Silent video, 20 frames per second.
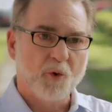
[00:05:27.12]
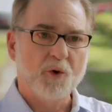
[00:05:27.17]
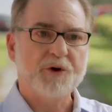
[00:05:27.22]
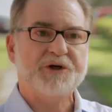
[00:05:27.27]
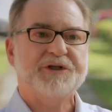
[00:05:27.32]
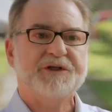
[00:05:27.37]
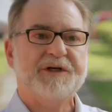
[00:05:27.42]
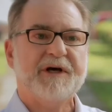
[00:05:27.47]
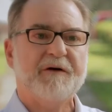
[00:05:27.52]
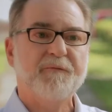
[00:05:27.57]

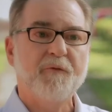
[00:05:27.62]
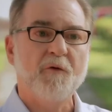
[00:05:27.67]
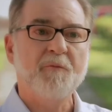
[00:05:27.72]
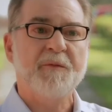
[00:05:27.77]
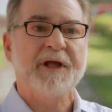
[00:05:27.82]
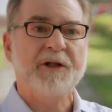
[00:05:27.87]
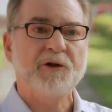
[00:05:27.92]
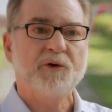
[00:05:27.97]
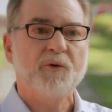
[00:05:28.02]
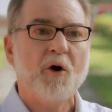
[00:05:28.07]
Hoje, a
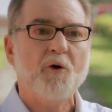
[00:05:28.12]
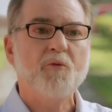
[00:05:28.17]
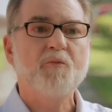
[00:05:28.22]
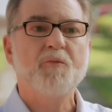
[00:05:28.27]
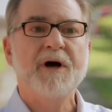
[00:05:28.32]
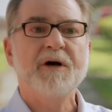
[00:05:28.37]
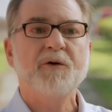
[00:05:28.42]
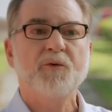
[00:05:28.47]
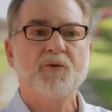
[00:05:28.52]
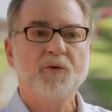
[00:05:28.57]
Fomento é o
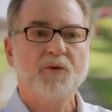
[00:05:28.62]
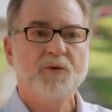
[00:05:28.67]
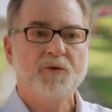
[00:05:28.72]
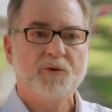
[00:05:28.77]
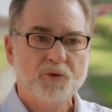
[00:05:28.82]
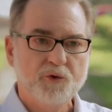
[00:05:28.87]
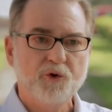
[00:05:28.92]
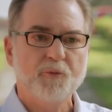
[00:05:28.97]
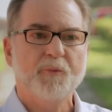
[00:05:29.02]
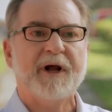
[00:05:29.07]
Banco
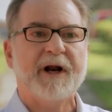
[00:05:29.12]
do